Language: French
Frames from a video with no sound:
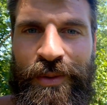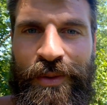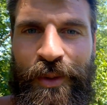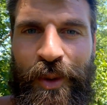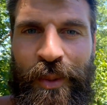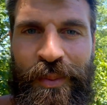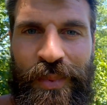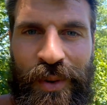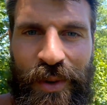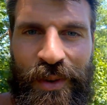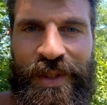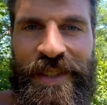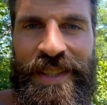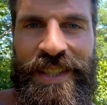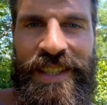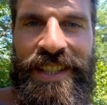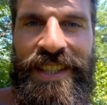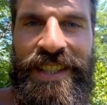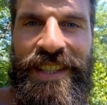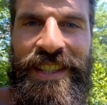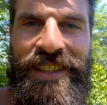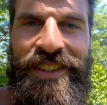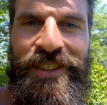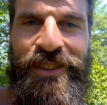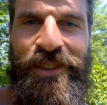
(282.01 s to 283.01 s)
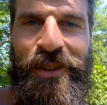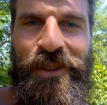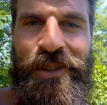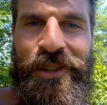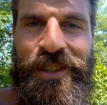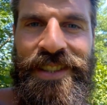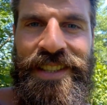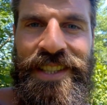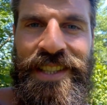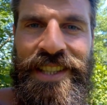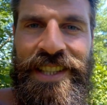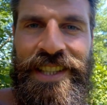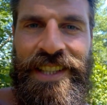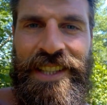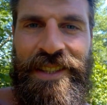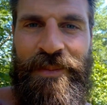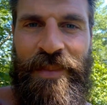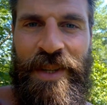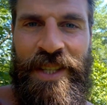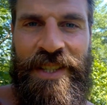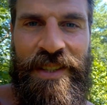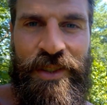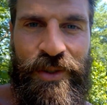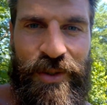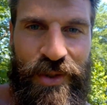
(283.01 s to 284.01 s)
vos pensées de côté et de
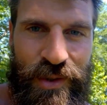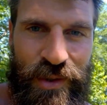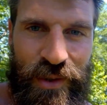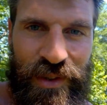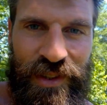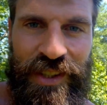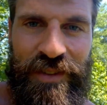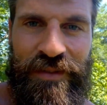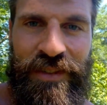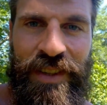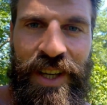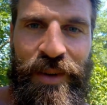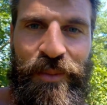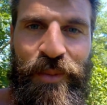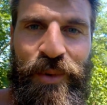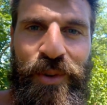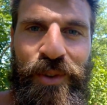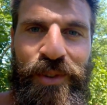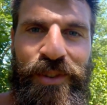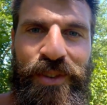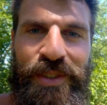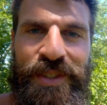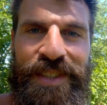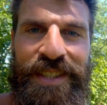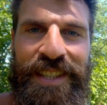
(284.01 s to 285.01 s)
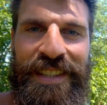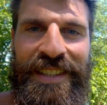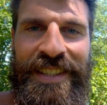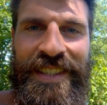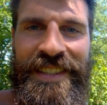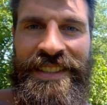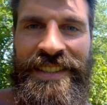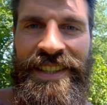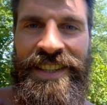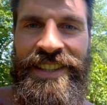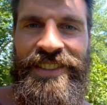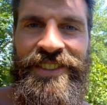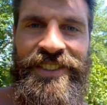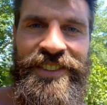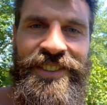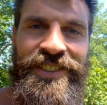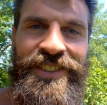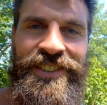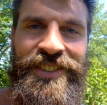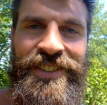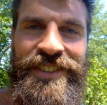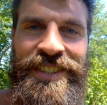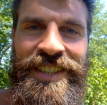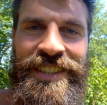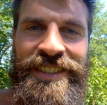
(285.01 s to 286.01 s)
passer une journée vraiment dans cet état de
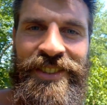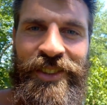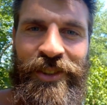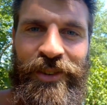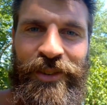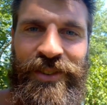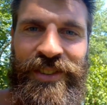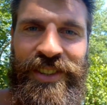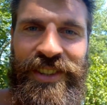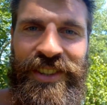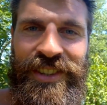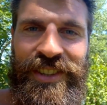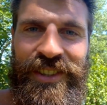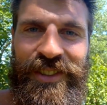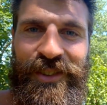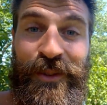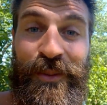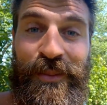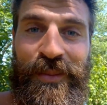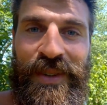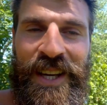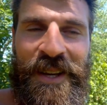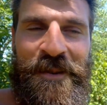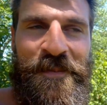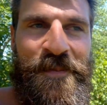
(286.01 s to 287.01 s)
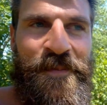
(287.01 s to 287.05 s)
détente euh, complet.